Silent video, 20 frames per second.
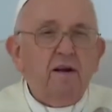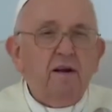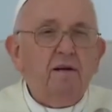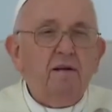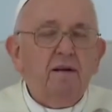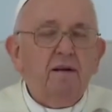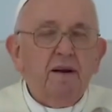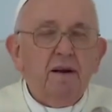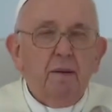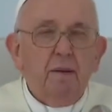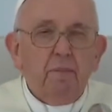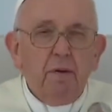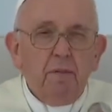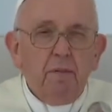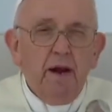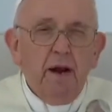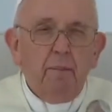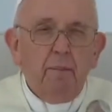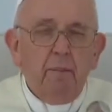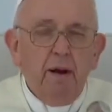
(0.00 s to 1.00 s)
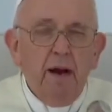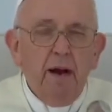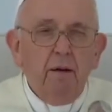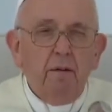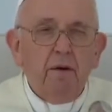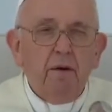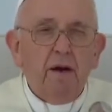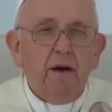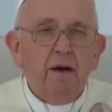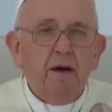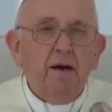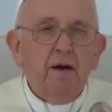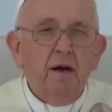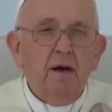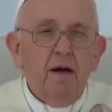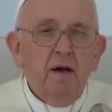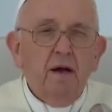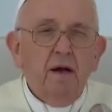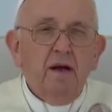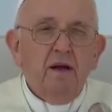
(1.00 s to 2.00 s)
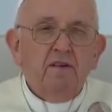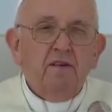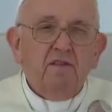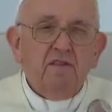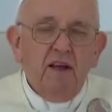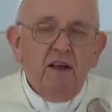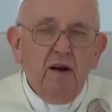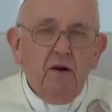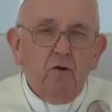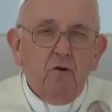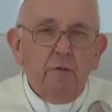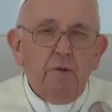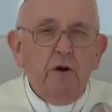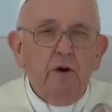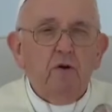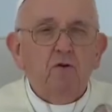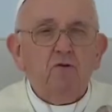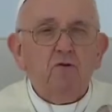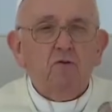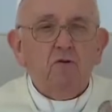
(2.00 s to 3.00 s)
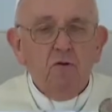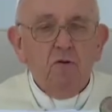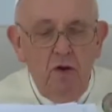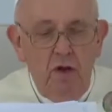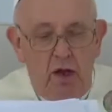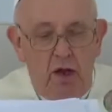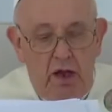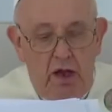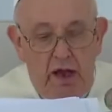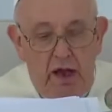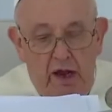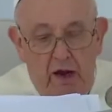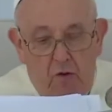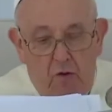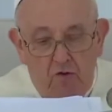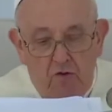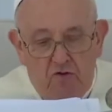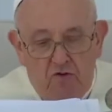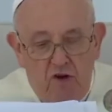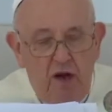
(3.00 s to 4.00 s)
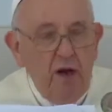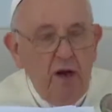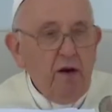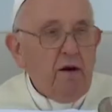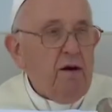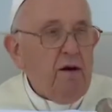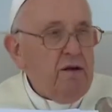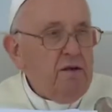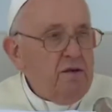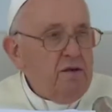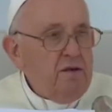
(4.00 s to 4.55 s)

resplendir ou briller, premier mot, être lumineux, écouter